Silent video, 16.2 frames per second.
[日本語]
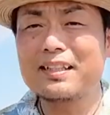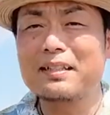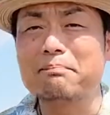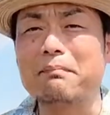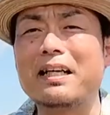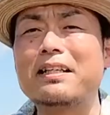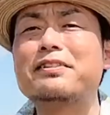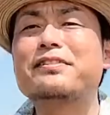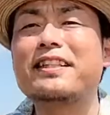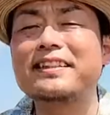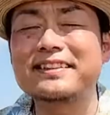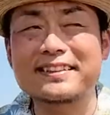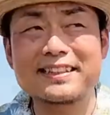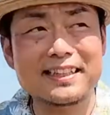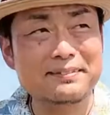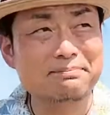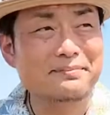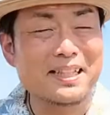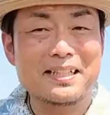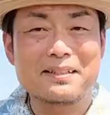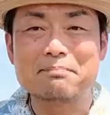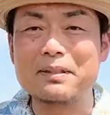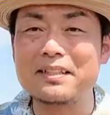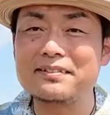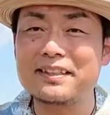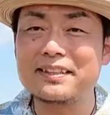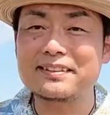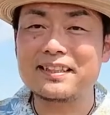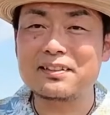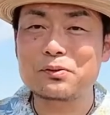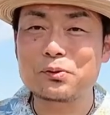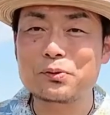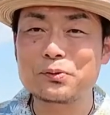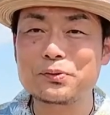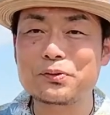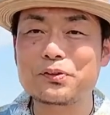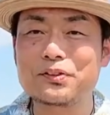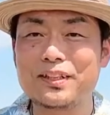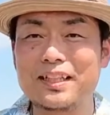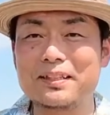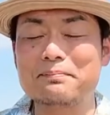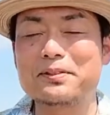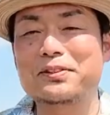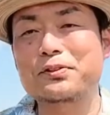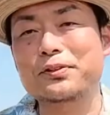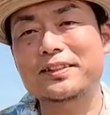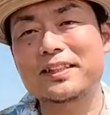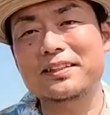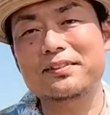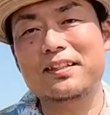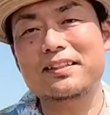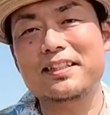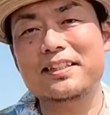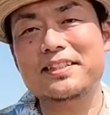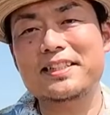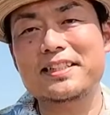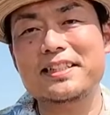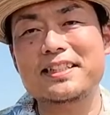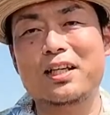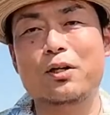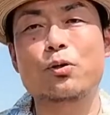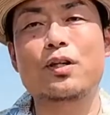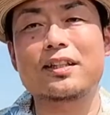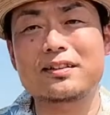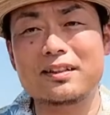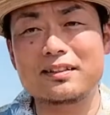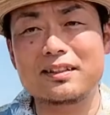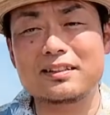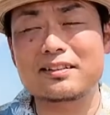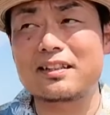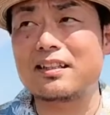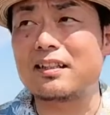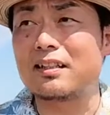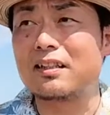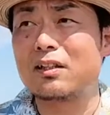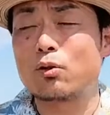まゆてんさん、まゆてんさん、ここのところね、息子さんの話が多かったんですが、